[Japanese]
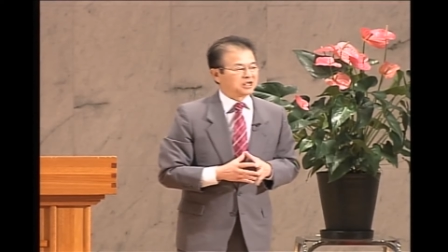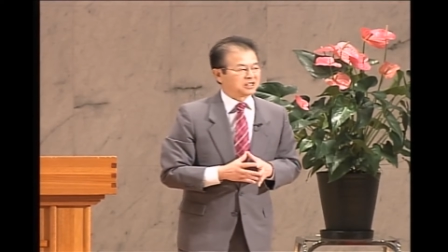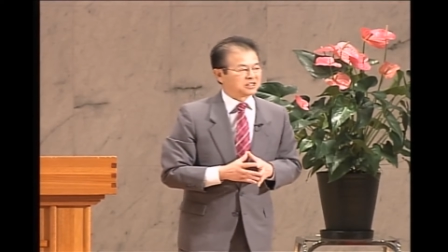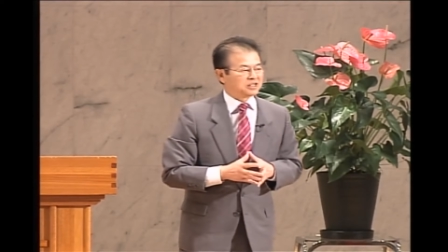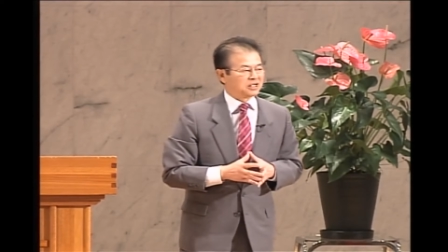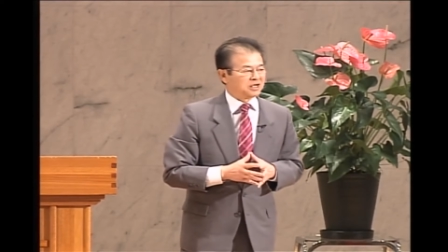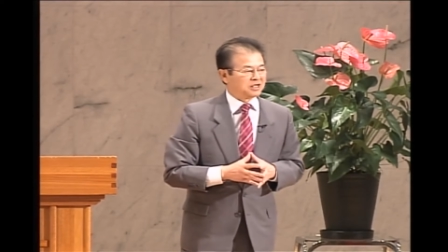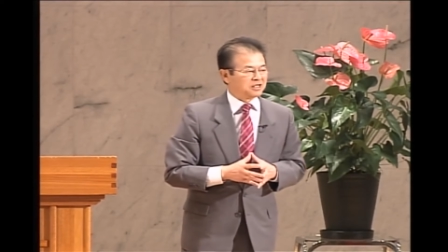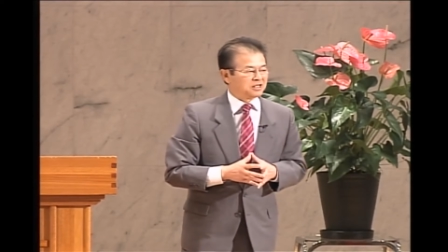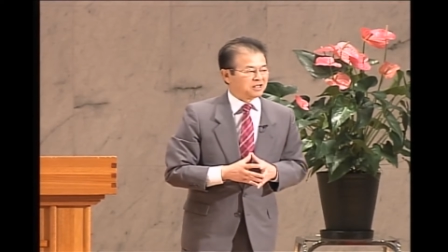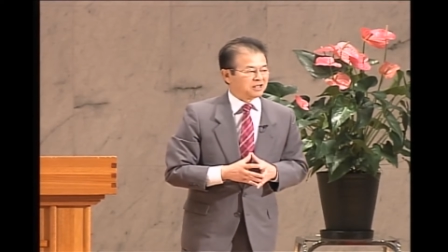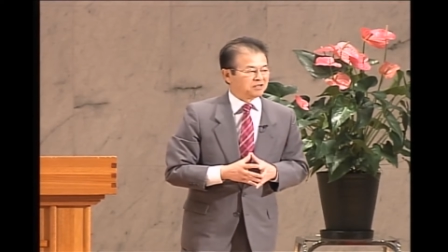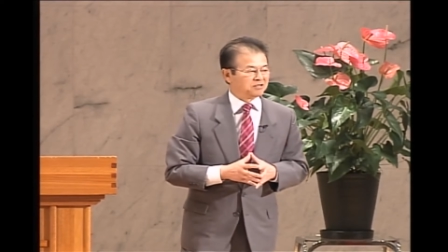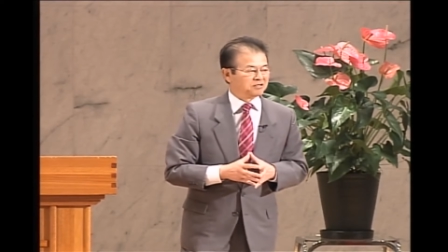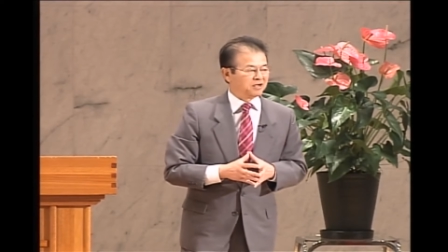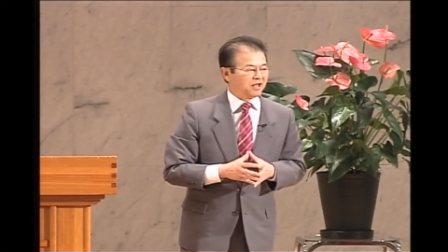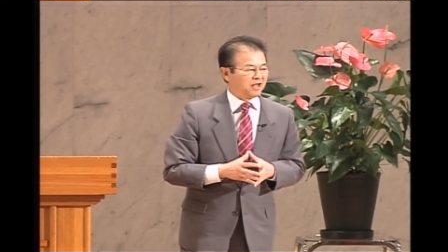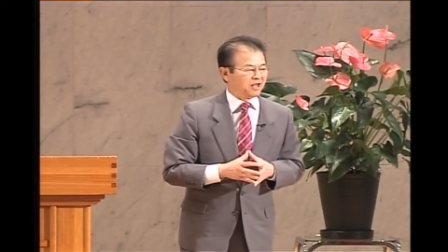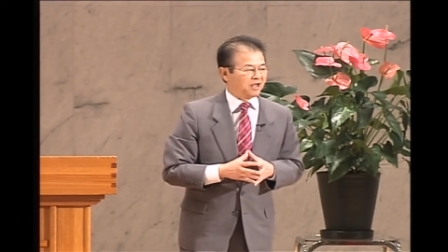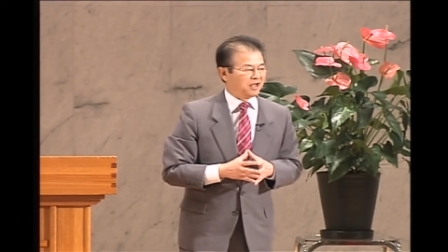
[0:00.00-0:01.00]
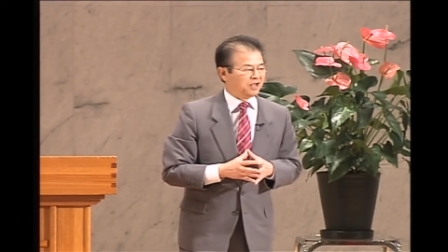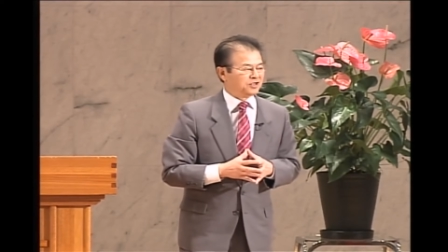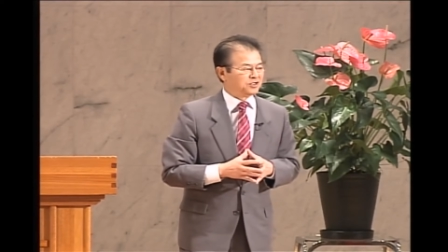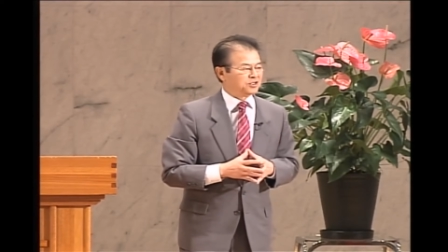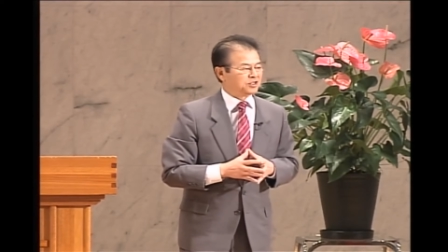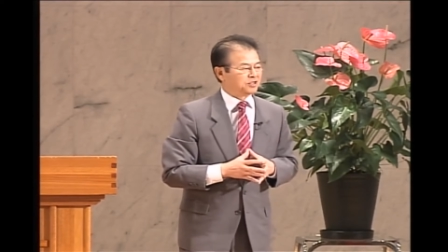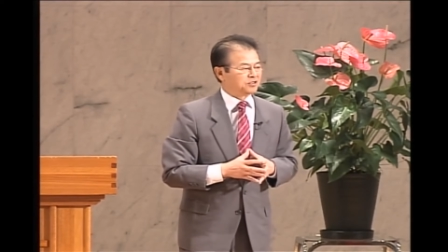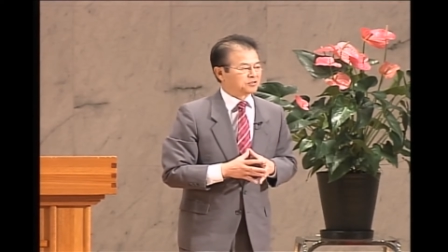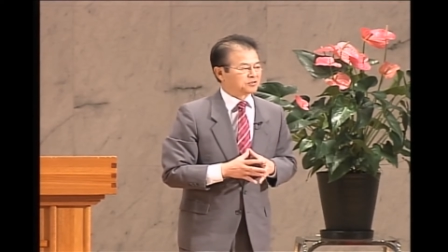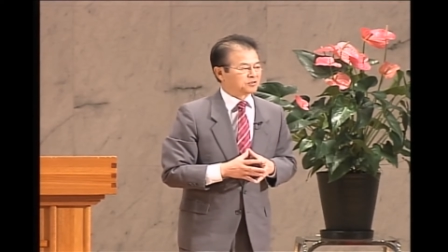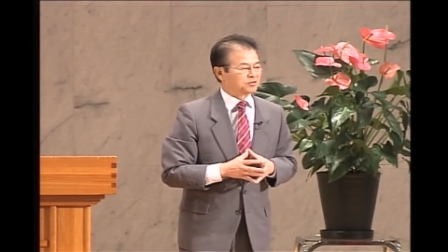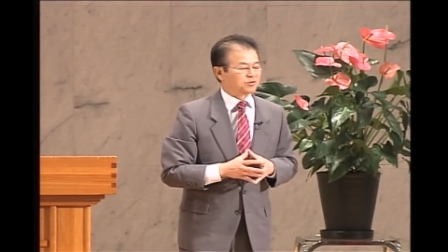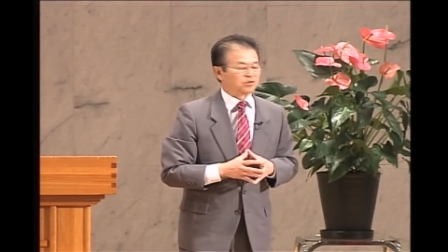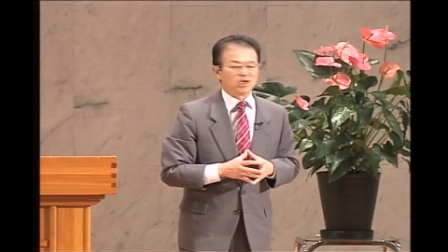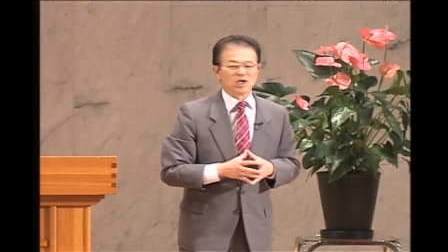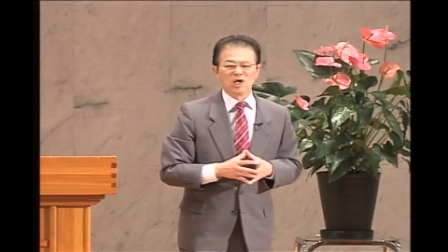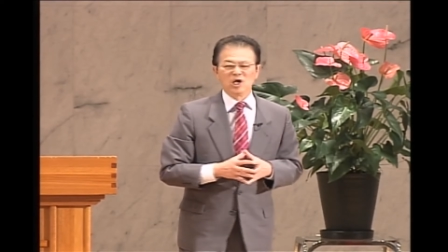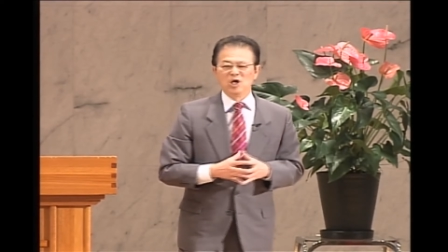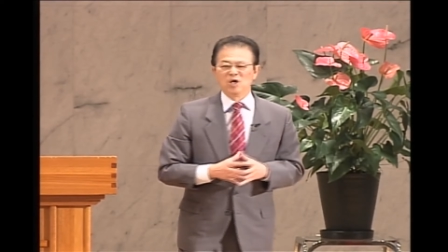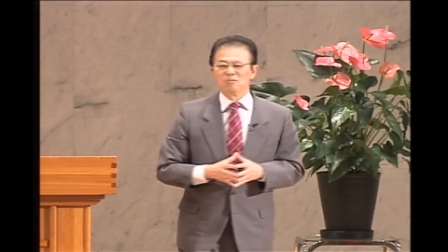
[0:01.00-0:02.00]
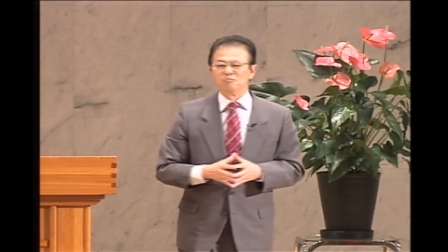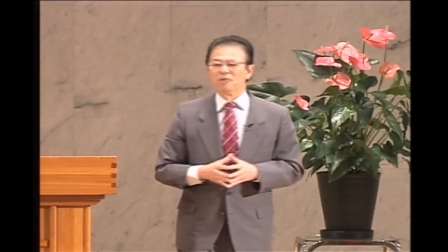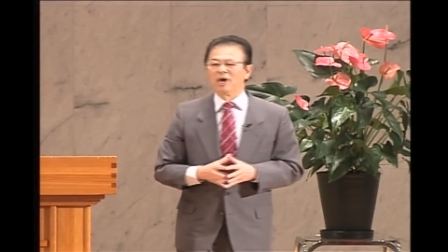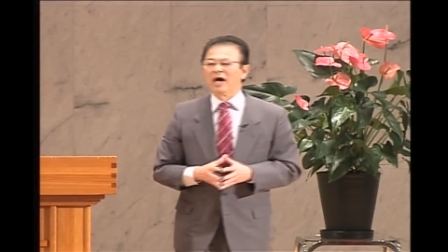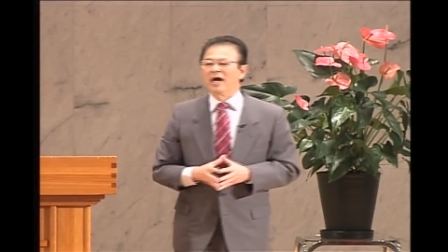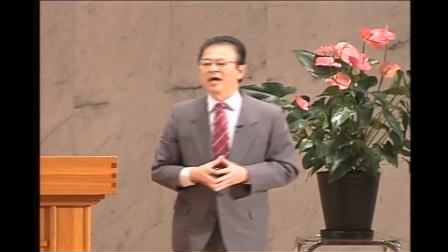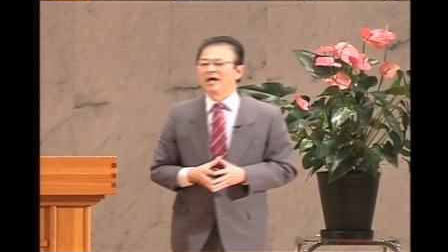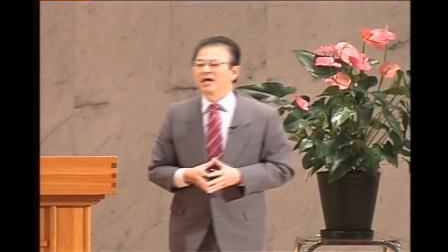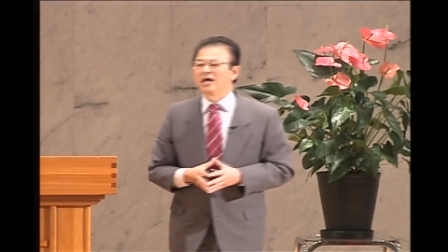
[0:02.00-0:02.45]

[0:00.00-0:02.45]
かされている、経験しているというのは前